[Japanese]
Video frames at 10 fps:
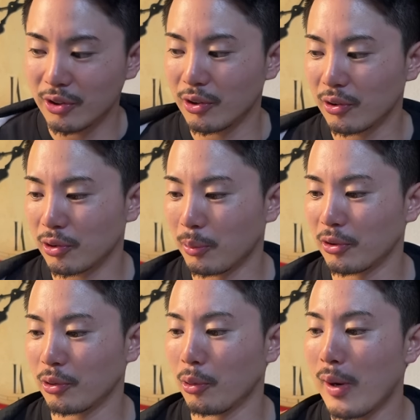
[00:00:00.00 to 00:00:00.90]
よく
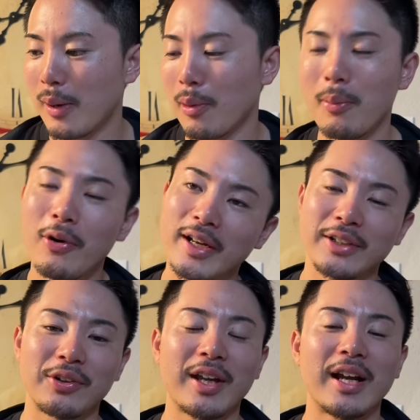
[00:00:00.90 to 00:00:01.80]
思思わ
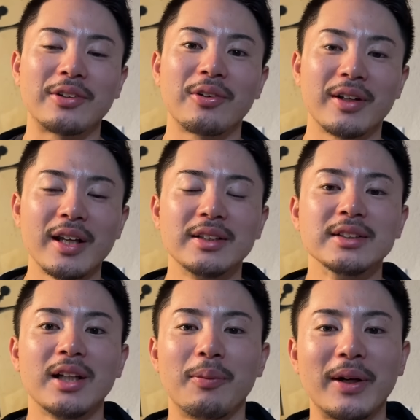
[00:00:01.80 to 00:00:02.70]
ないといけないというかね
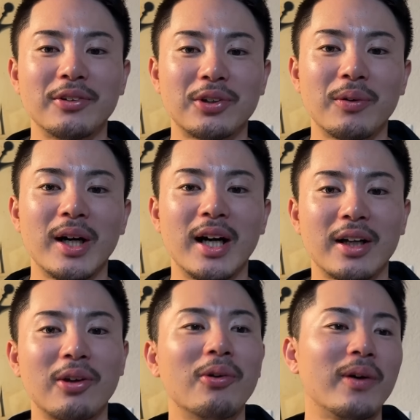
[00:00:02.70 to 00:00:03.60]
ファンの人
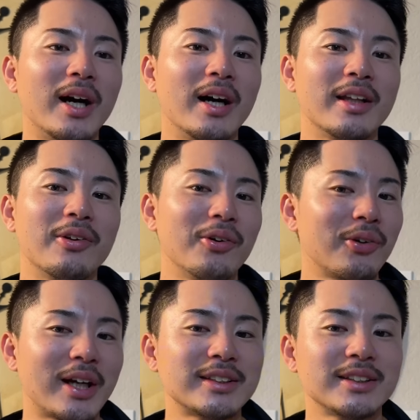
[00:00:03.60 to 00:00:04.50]
はあ今日はいろい
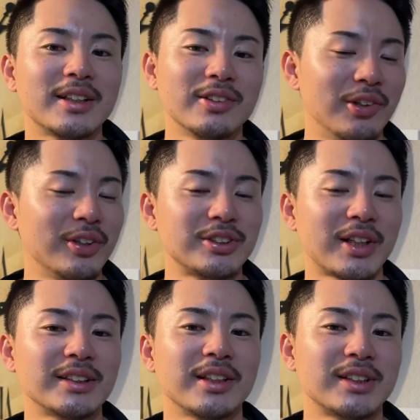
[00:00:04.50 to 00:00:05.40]
ろ活躍いろんな人
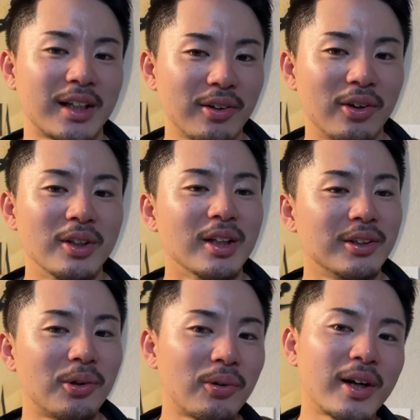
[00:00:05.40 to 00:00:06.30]
活躍したけど
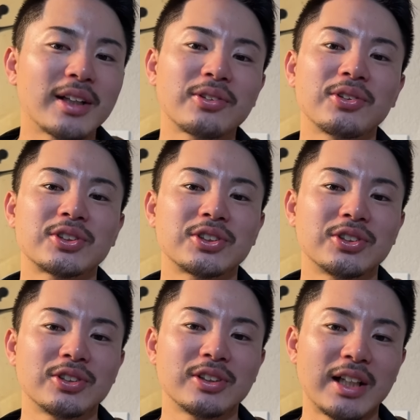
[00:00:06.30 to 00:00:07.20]
横川投
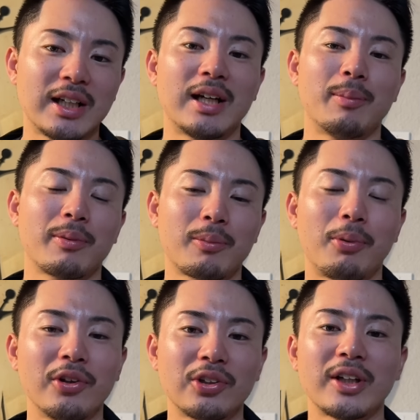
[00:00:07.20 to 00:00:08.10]
手があ
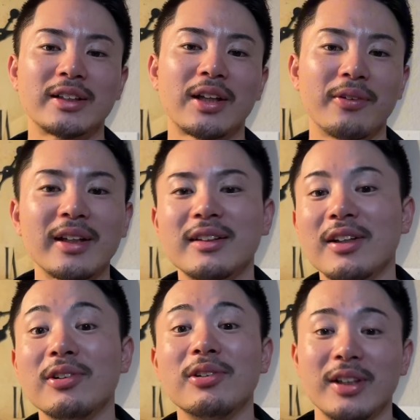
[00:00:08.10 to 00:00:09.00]
ポイントだったよねっ
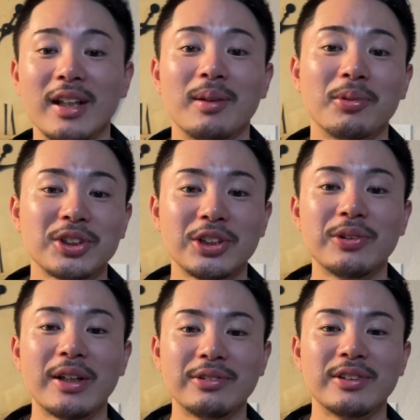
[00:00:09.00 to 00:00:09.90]
ていうふうにもし
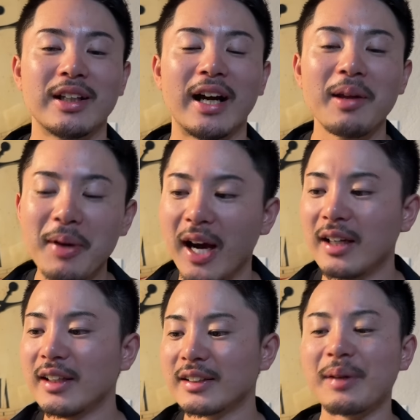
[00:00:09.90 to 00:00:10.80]
言えるんであれ
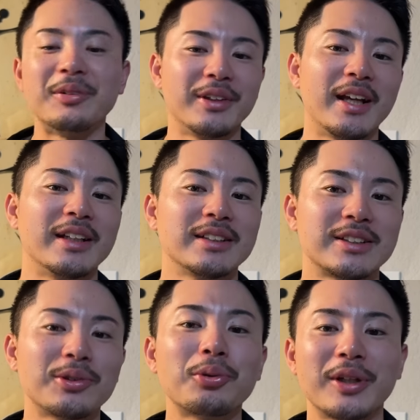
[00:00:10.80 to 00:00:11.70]
ば多分ね
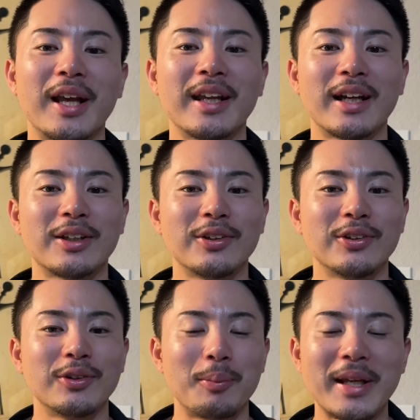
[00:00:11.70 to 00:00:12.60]
すごくね野
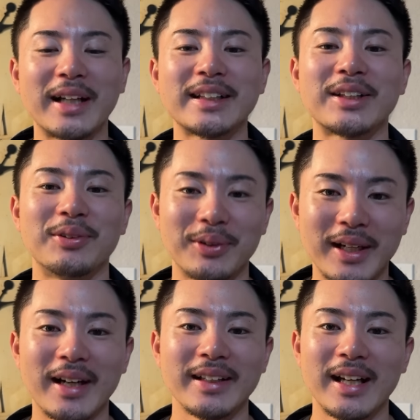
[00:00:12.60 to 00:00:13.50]
球の見方という
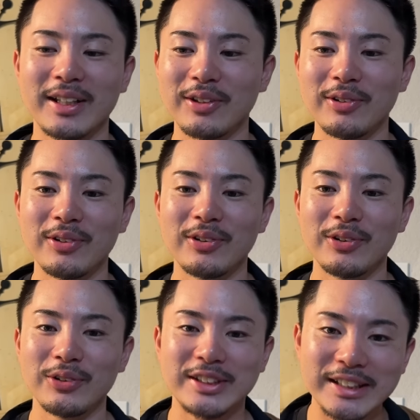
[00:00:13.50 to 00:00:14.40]
か野
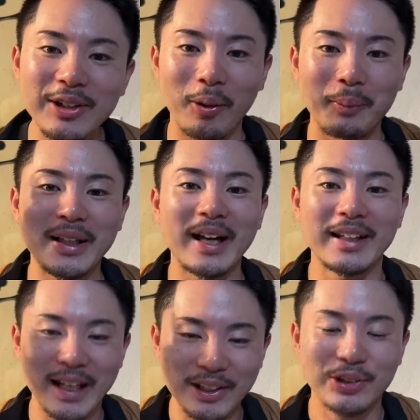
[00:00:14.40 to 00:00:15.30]
球知能みた
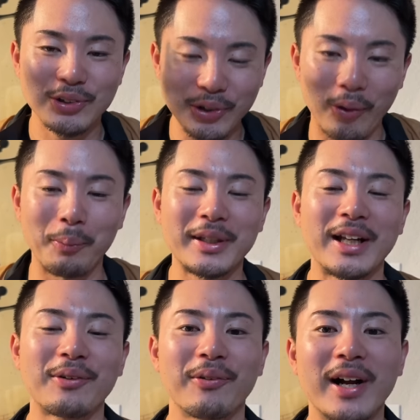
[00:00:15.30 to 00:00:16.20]
いな野球能みた
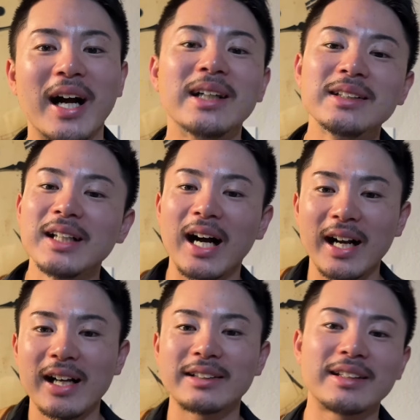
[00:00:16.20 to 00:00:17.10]
いなところが
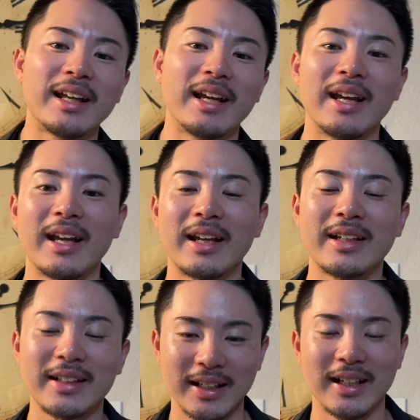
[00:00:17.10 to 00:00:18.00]
上がって
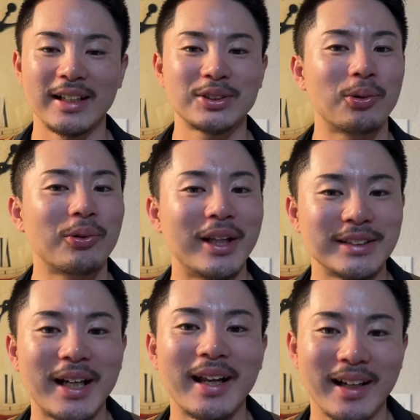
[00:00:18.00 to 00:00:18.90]
き、えー、た証拠な
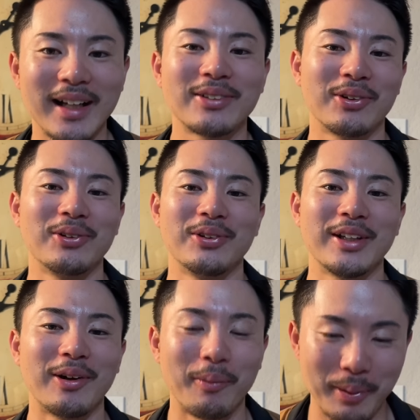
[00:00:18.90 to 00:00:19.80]
んじゃないかなというふう
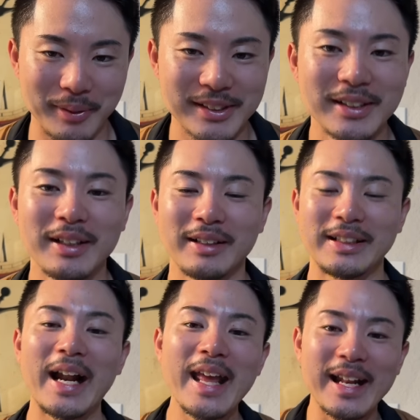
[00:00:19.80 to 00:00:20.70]
に思います
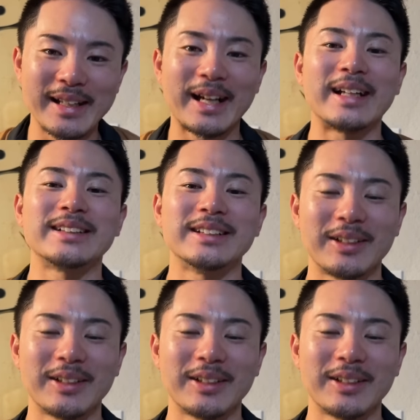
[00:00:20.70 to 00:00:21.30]
誰やねんって話です